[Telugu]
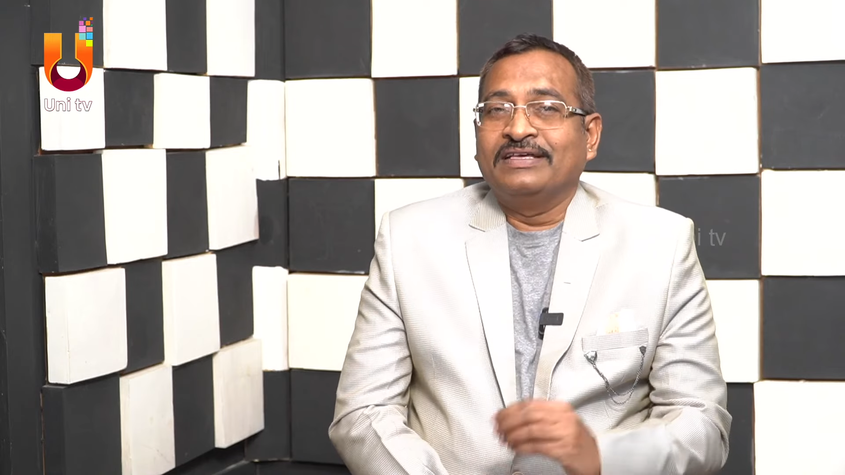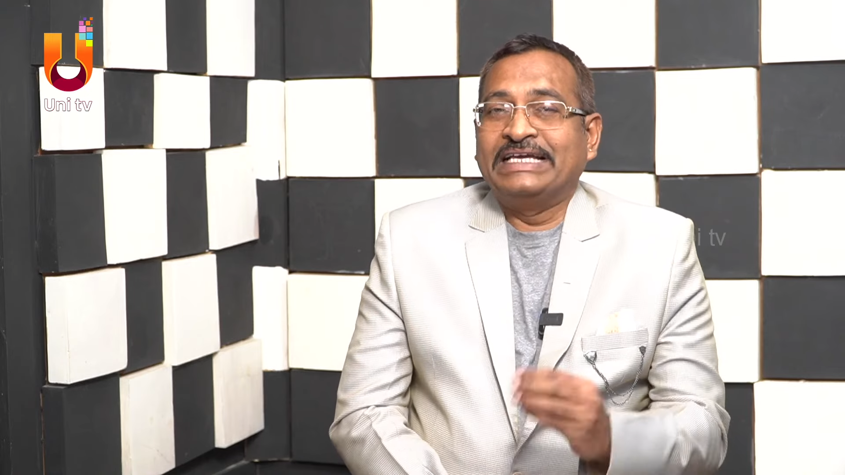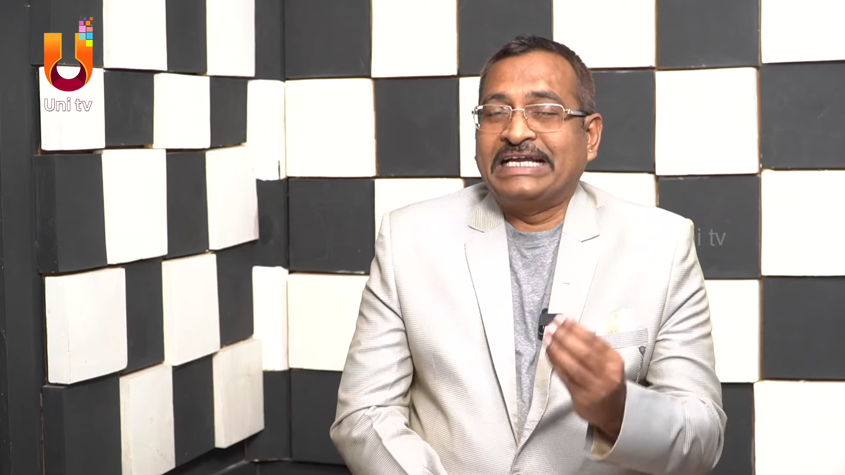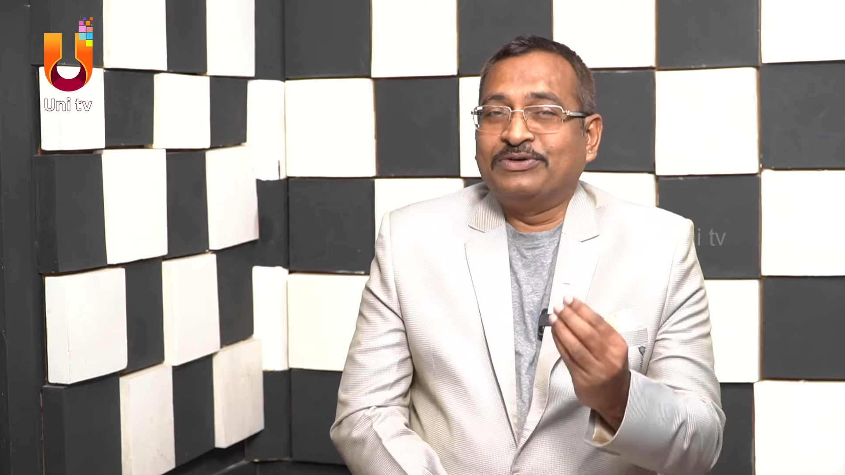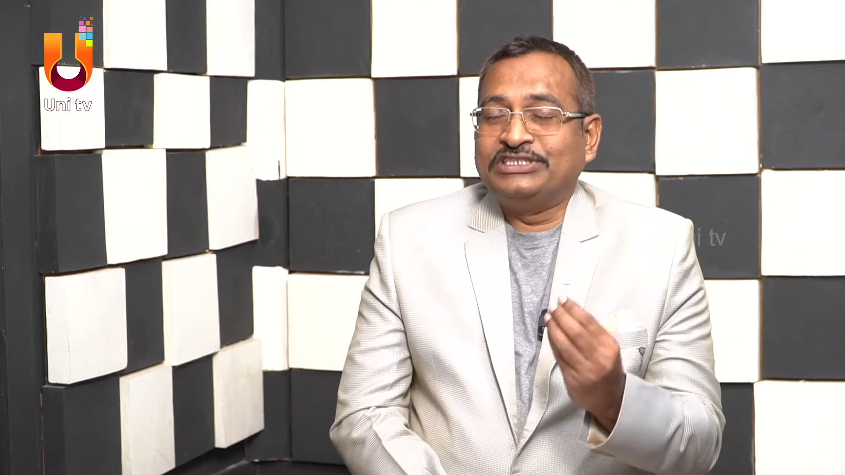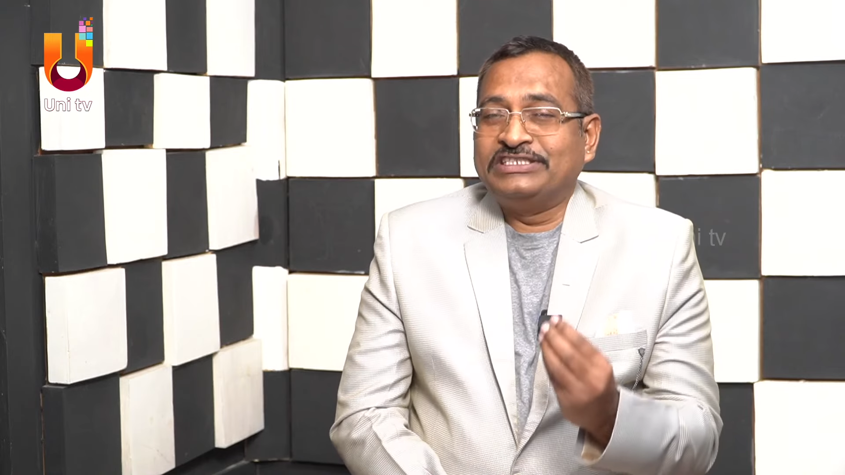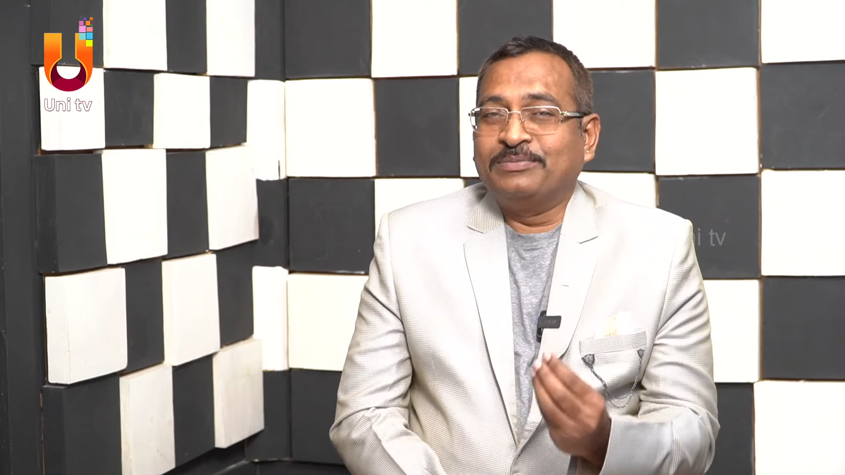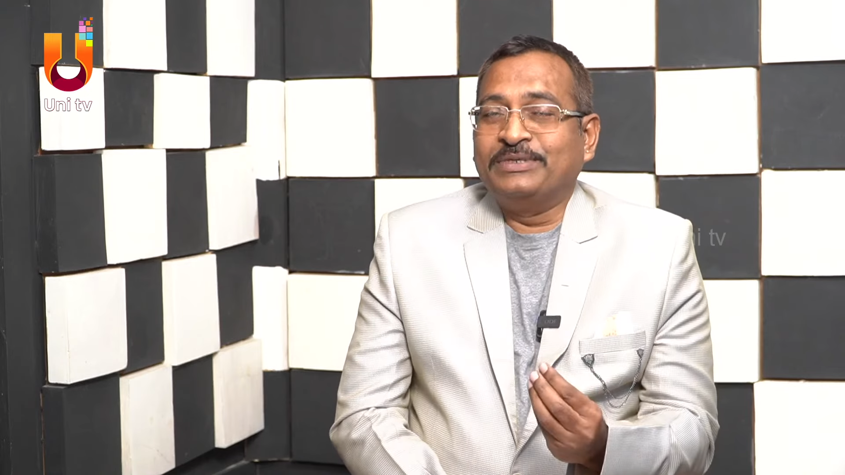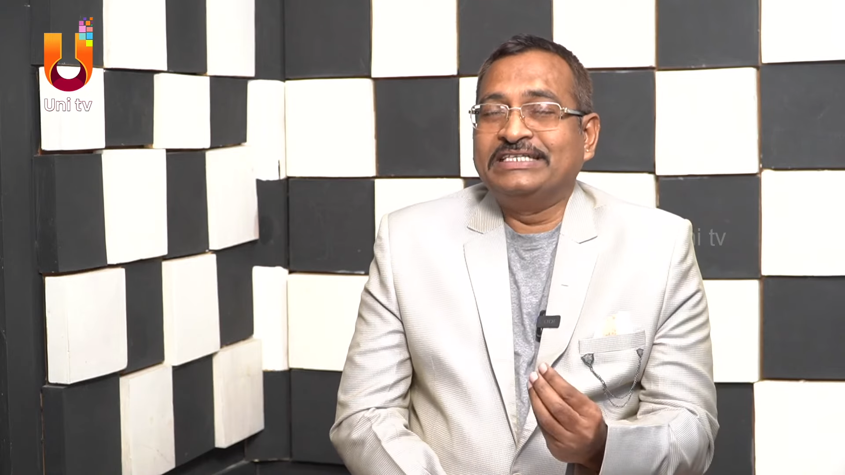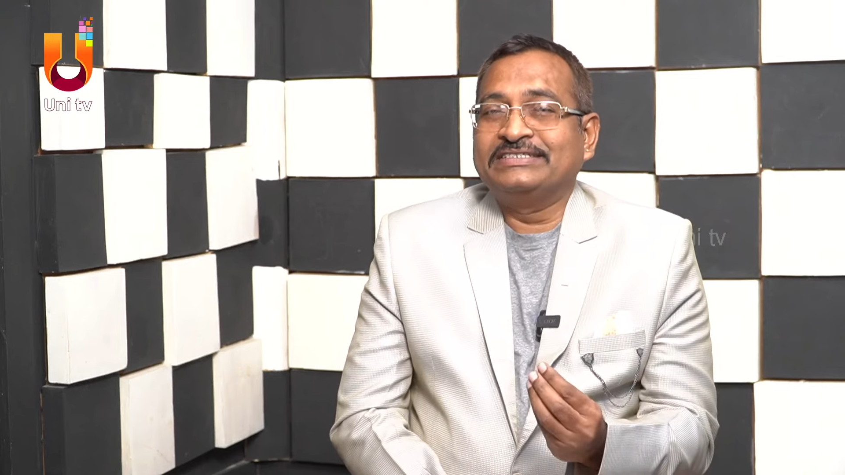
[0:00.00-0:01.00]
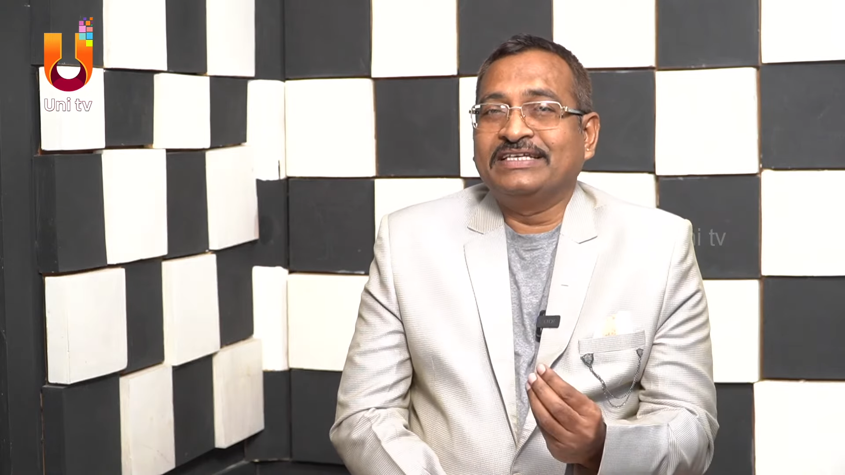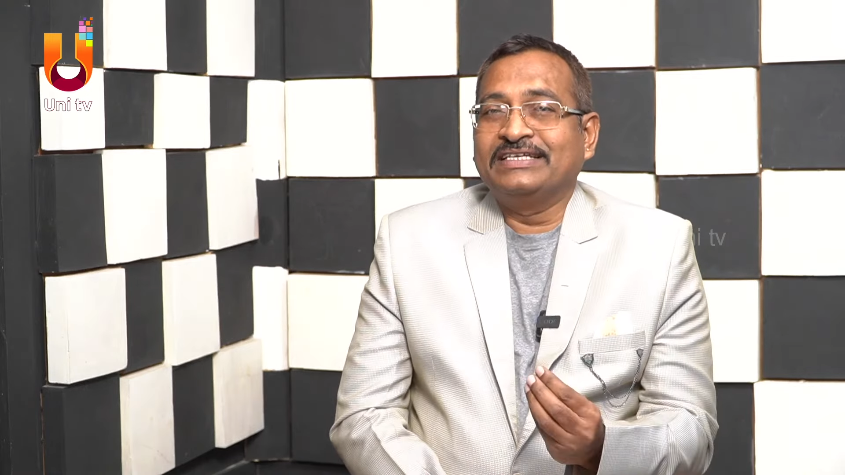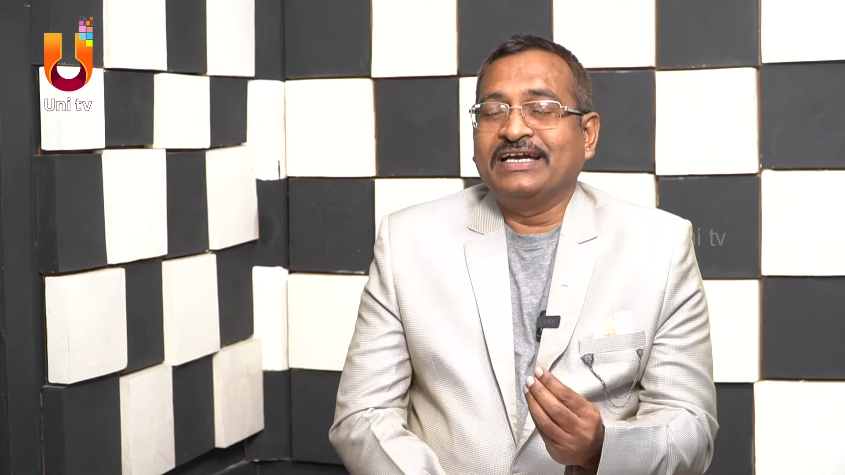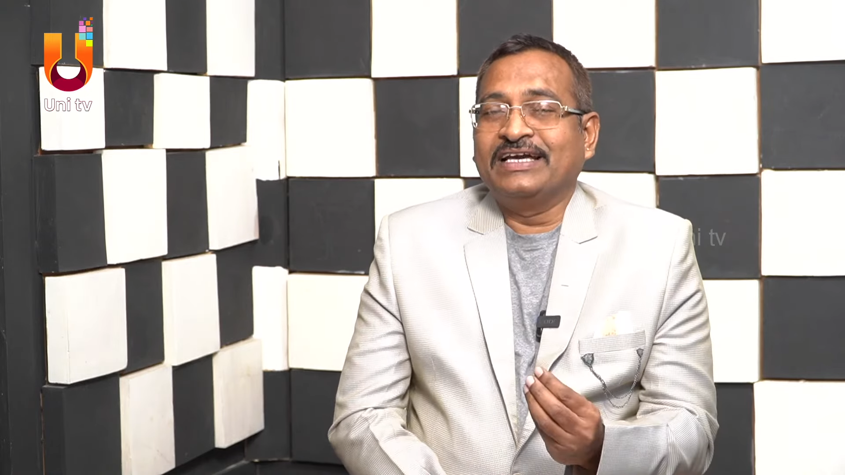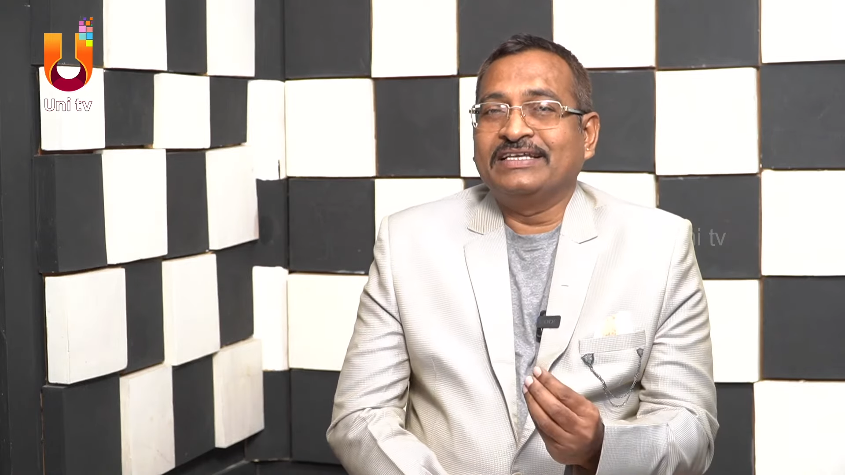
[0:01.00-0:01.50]
ఇక్కడ వచ్చిన బ్రిటిష్
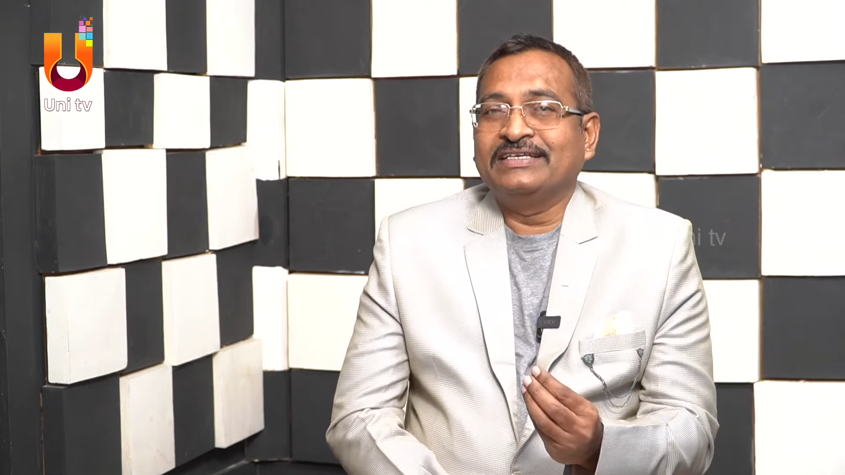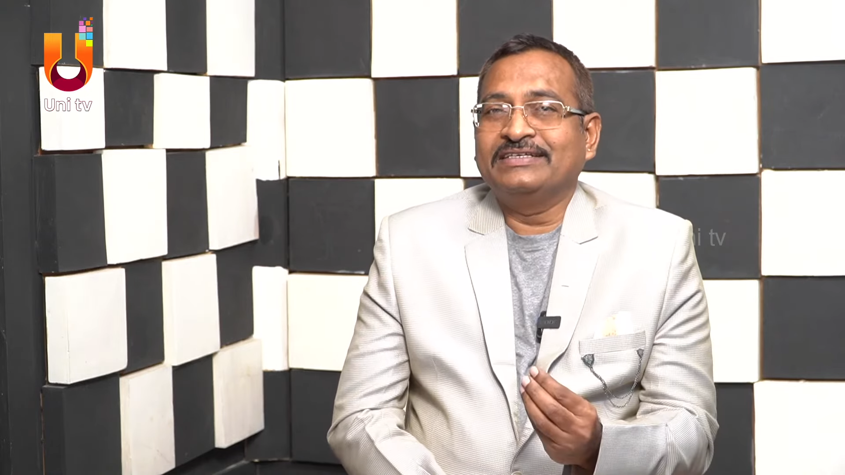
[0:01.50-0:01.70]
అధికారి